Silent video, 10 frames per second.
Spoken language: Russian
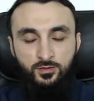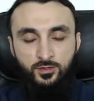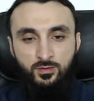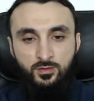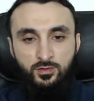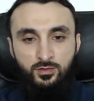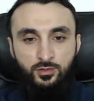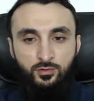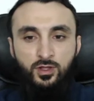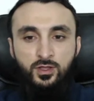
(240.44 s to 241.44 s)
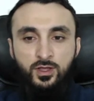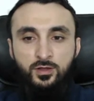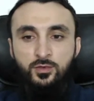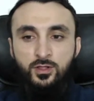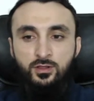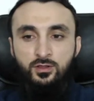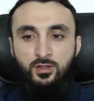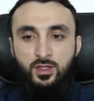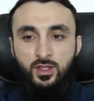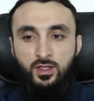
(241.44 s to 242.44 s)
да помилует его Аллах, был
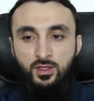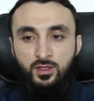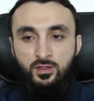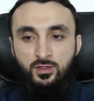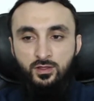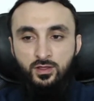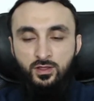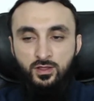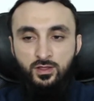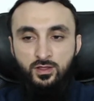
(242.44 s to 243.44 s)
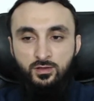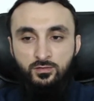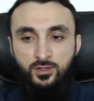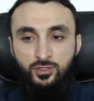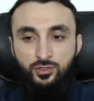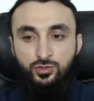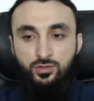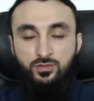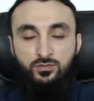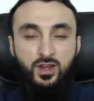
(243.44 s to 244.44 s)
э,
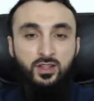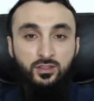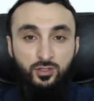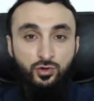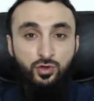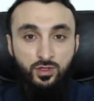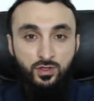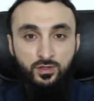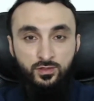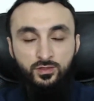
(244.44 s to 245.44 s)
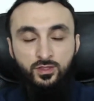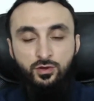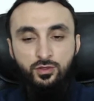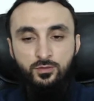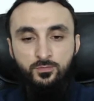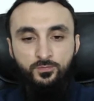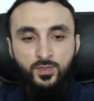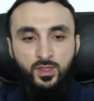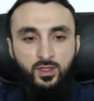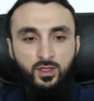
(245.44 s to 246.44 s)
вознесен в ранг героя народом.
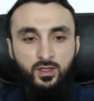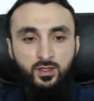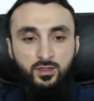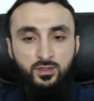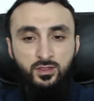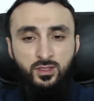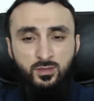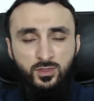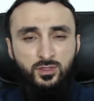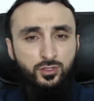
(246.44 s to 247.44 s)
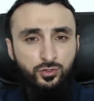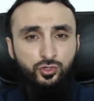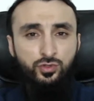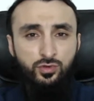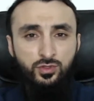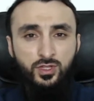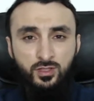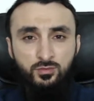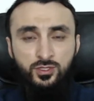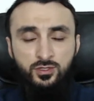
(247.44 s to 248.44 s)
Именно за то, что он
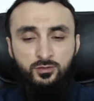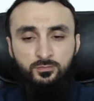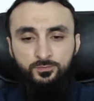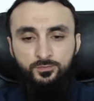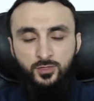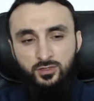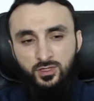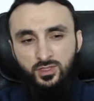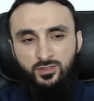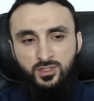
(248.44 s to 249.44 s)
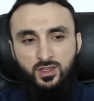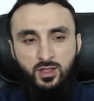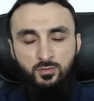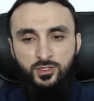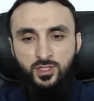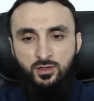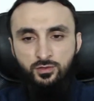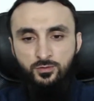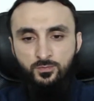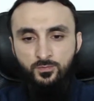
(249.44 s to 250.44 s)
отомстил. Это все как бы знают.